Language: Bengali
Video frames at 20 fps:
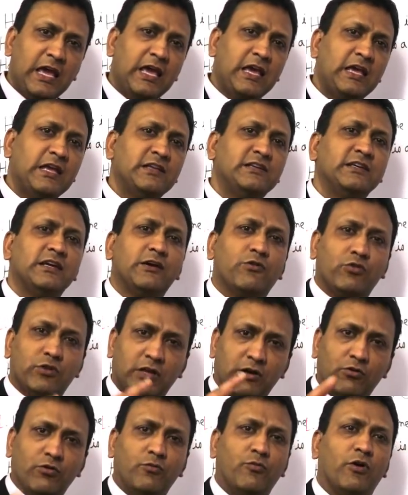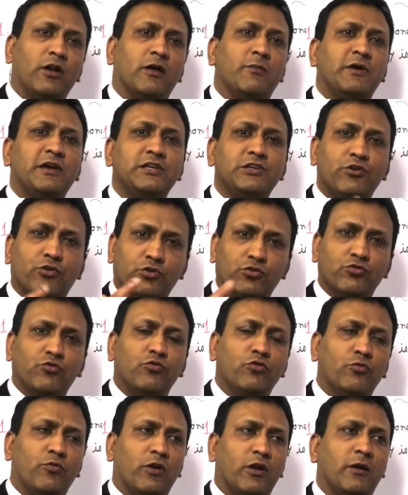এই যে কথাগুলো বললাম এই যে
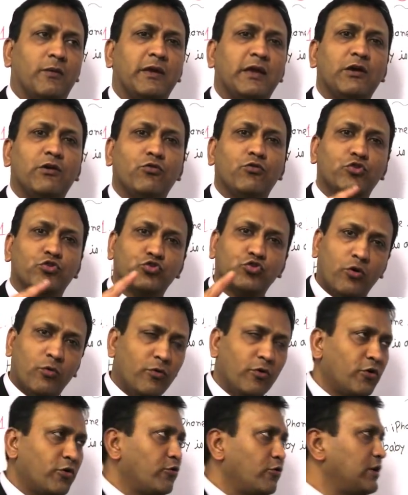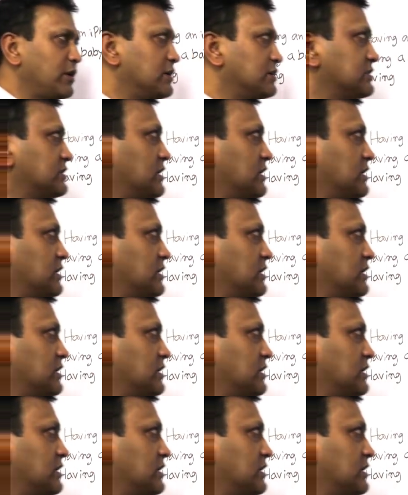অর্থগুলো বললাম এগুলোর সমন্বয়